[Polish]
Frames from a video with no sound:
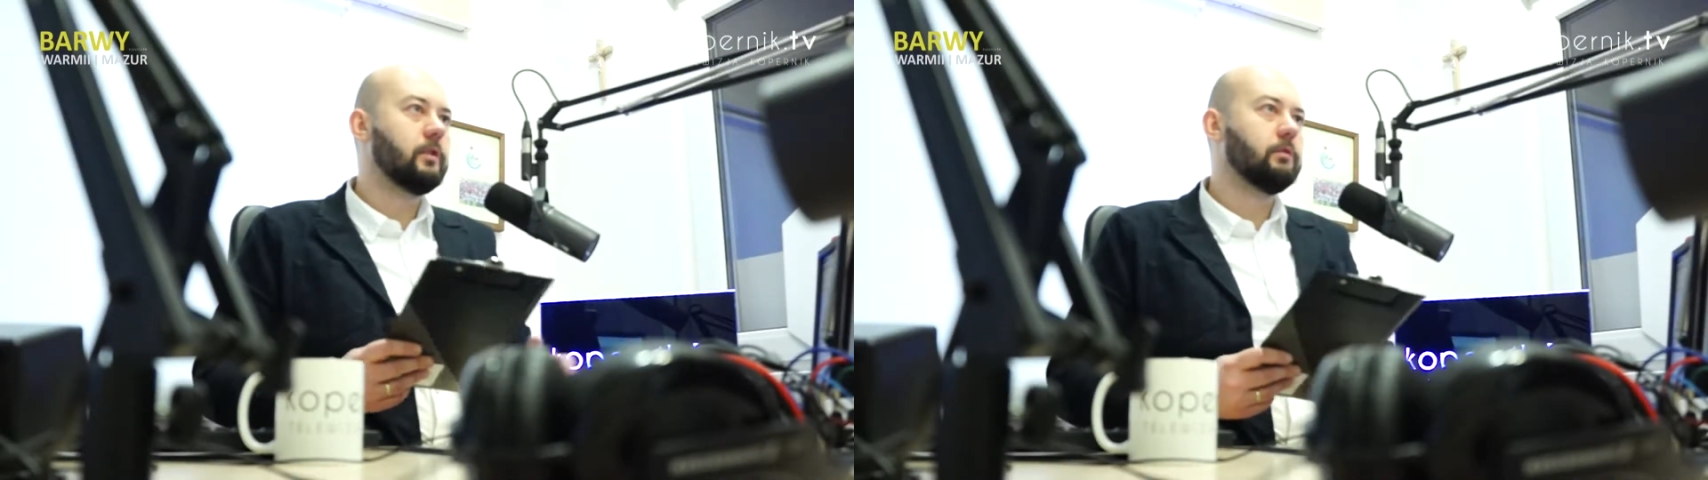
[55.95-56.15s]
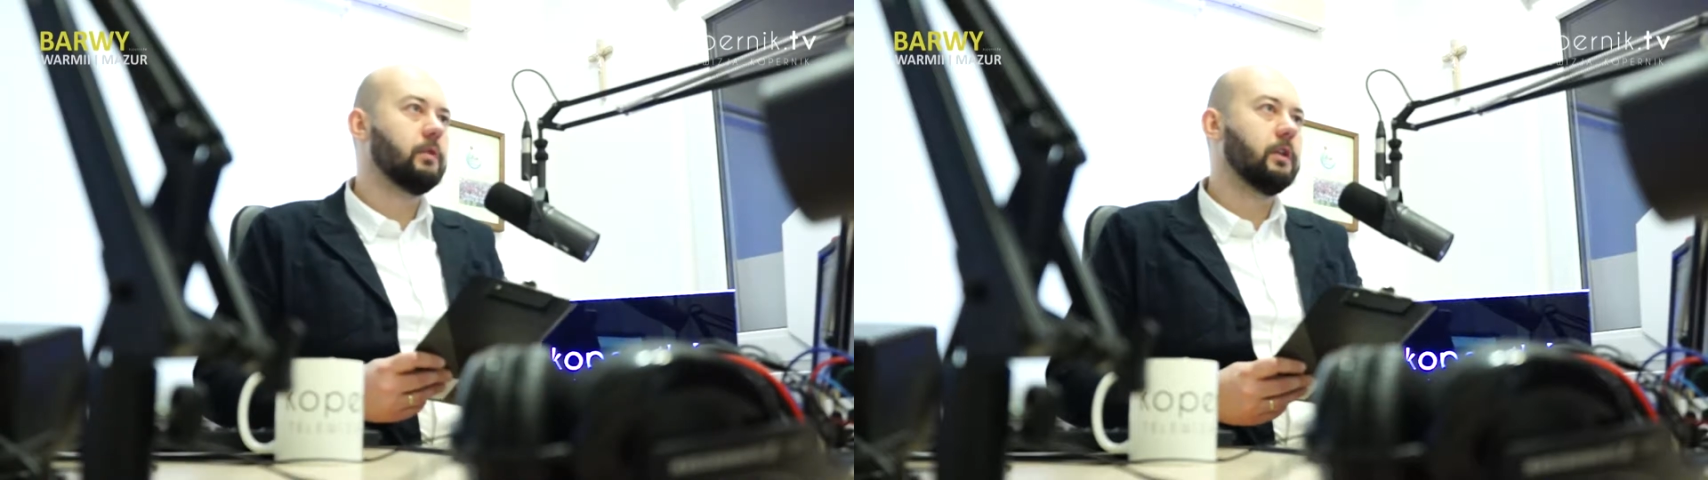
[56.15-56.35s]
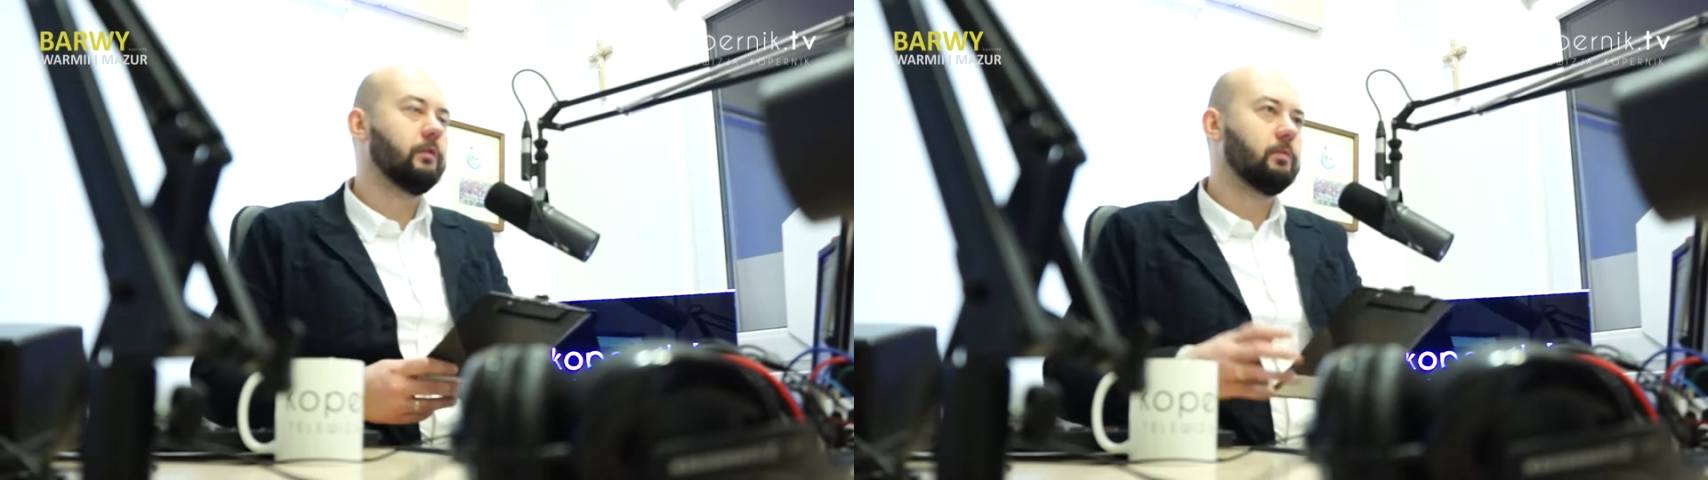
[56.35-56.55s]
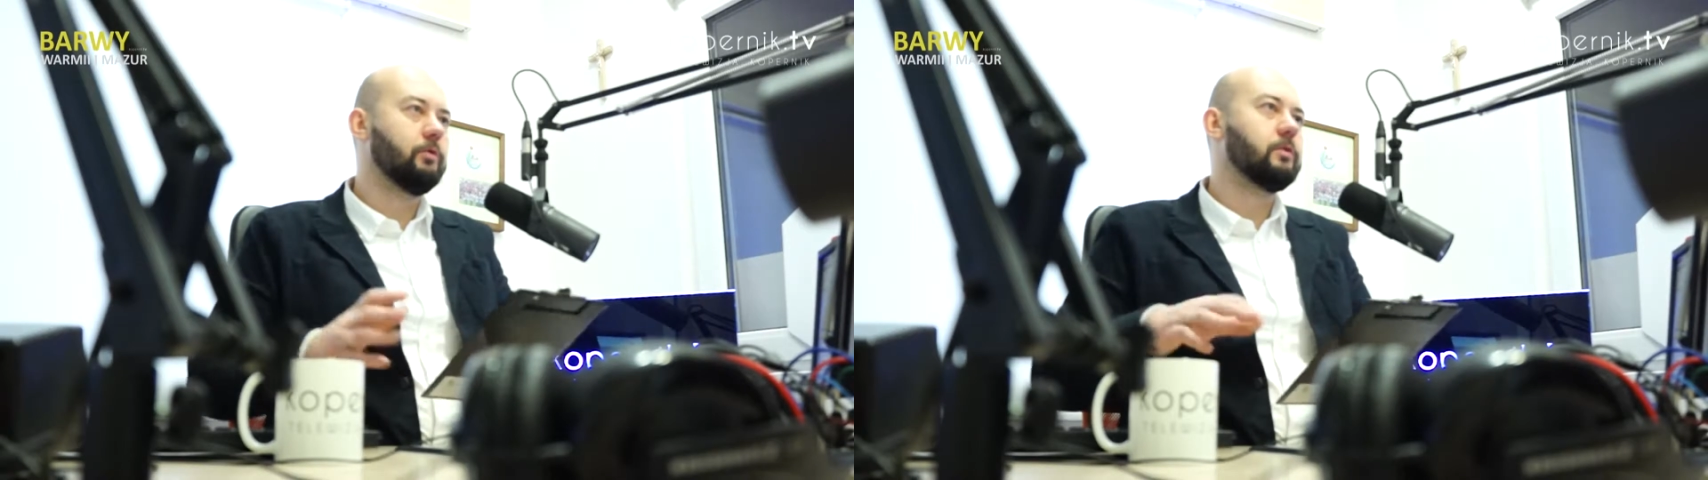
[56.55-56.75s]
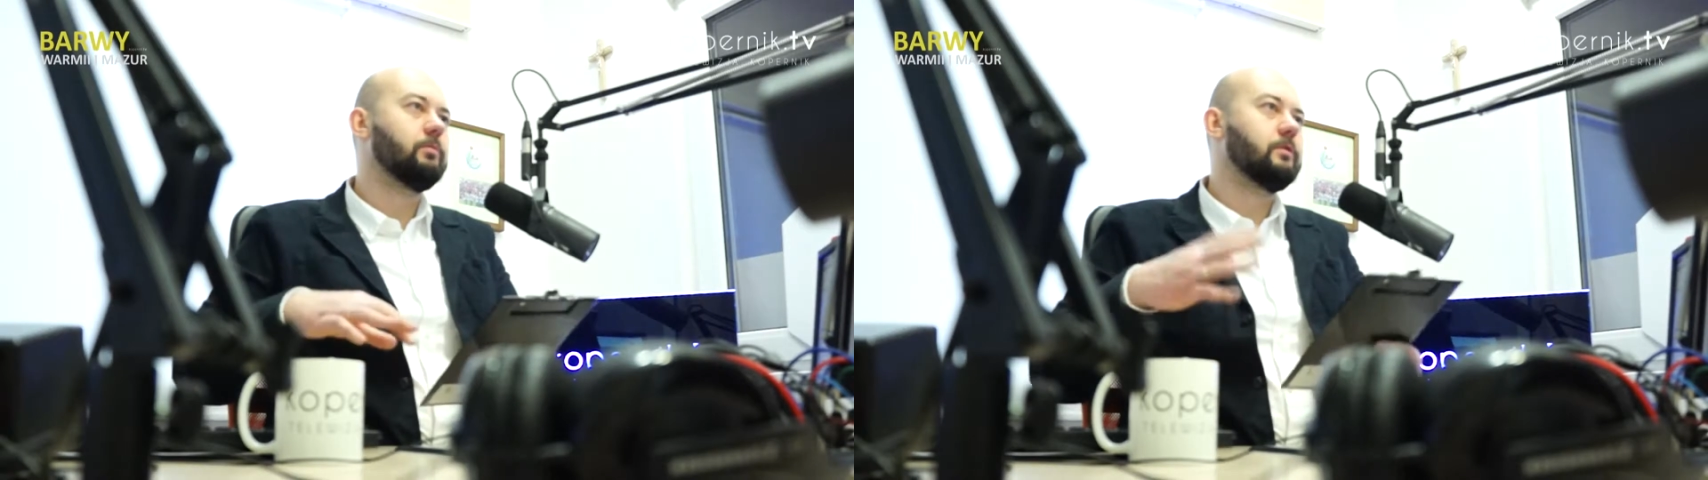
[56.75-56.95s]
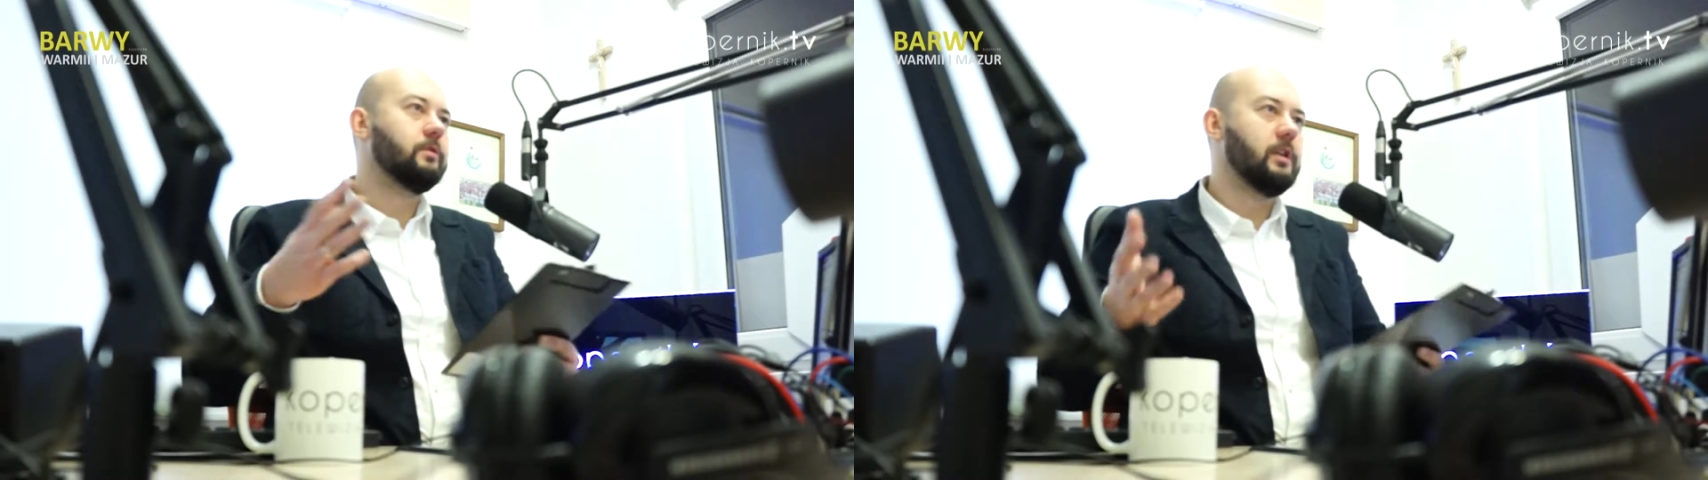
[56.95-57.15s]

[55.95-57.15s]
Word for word: która nawet może być,